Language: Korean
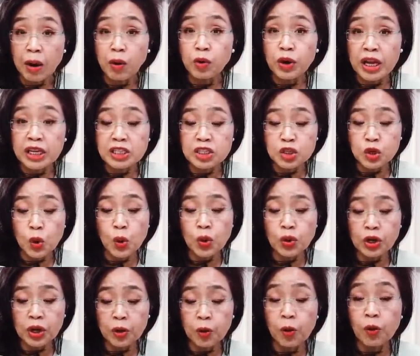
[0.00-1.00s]

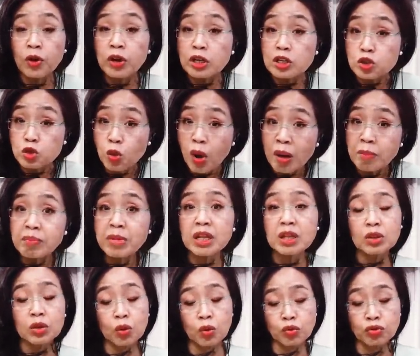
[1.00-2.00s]
나오겠죠. 그리고 수암
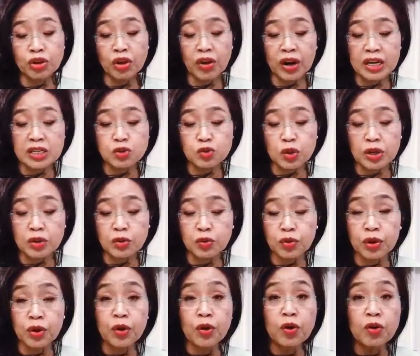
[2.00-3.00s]
및도 운영할 수
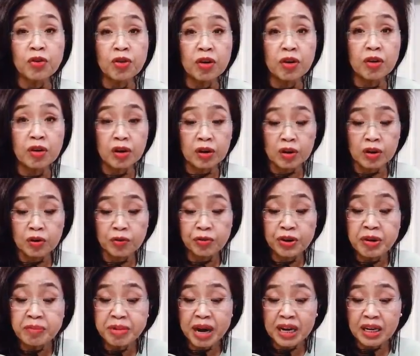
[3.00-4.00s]
있고요. 어, 그
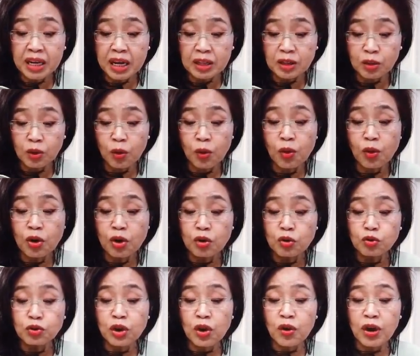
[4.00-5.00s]
프리마켓도
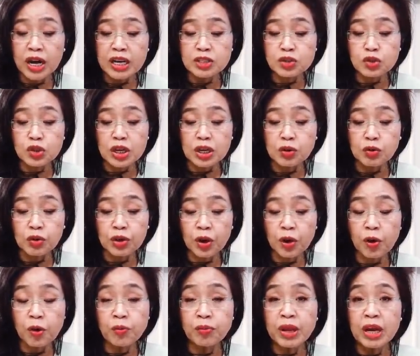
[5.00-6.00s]
운영할 수
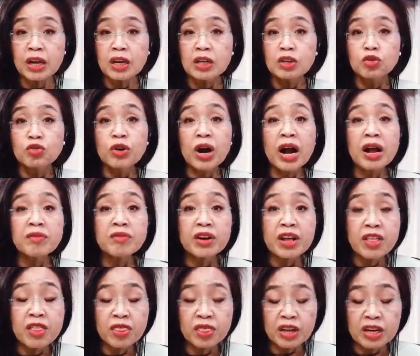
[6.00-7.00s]
있고요.
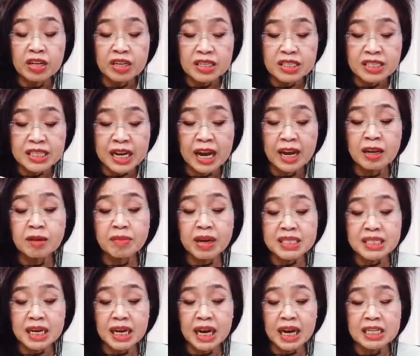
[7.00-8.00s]
드라이브인 극장
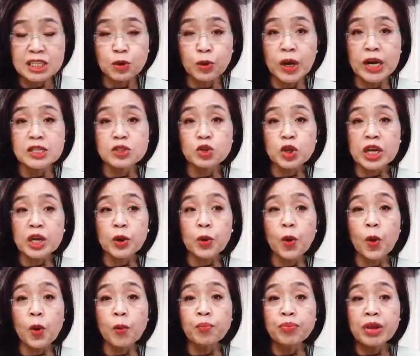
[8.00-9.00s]
마찬가지로 할 수
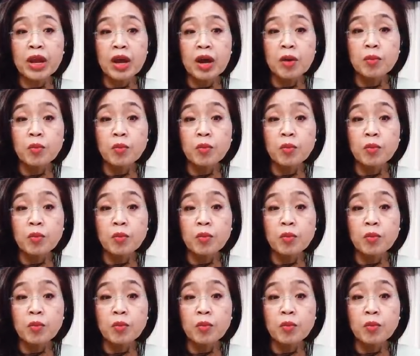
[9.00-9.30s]
있고